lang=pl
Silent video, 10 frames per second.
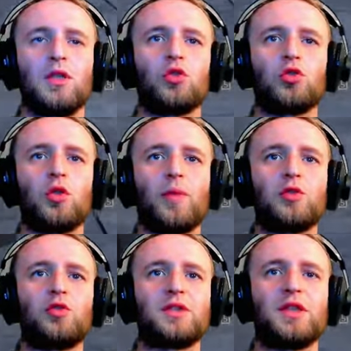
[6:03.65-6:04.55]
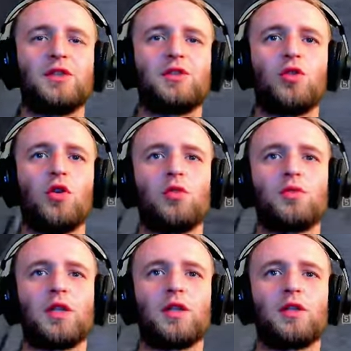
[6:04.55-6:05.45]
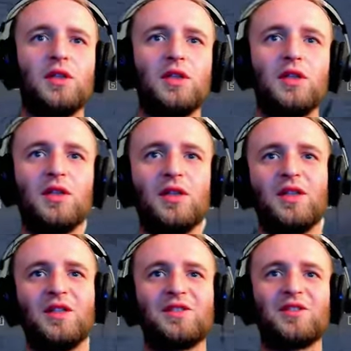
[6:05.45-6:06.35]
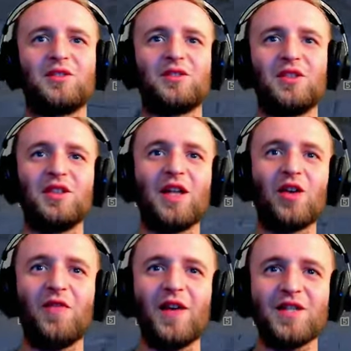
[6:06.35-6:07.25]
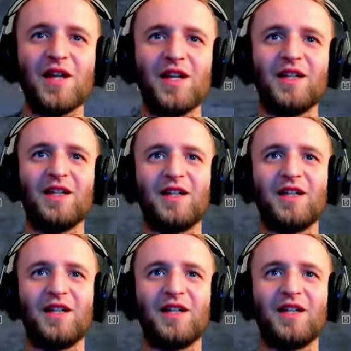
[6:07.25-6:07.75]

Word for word: No to dobra, to zejść drogą, tak? Ty, co to ty na rowerze?